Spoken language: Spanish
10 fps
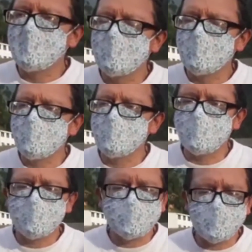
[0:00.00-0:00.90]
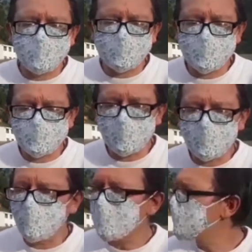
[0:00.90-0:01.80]
Y me llevo la sorpresa que dicen que no,
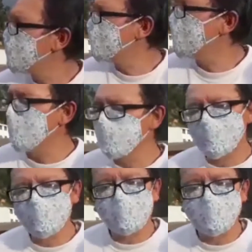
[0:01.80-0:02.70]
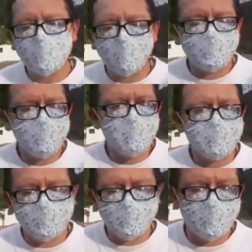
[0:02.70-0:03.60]
que es que van a dejar esto en lugar de paso para
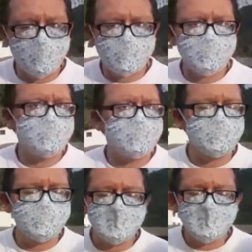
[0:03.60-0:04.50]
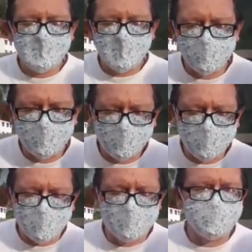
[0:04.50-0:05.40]
atender más o menos una,
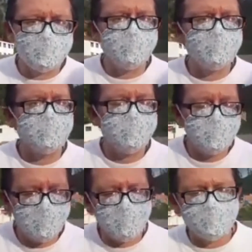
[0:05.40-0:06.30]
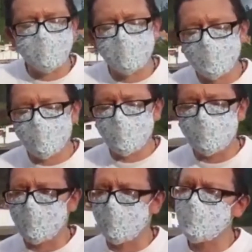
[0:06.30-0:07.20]
cantidad de, de, migrantes
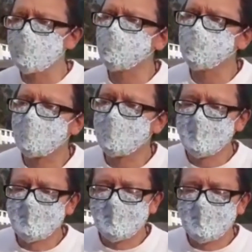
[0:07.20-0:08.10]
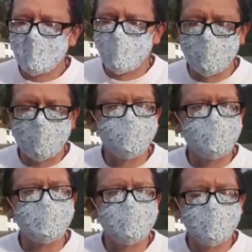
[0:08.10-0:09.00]
venezolanos con el fin
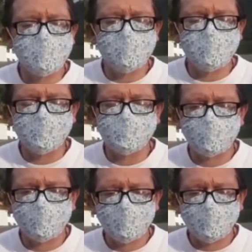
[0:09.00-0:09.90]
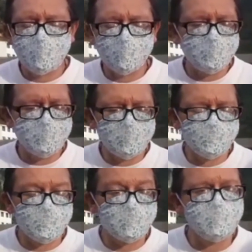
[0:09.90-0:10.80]
de, brindarles sus
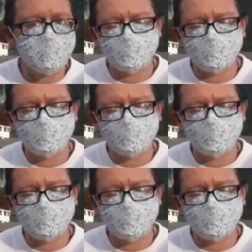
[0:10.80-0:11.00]
ayudas.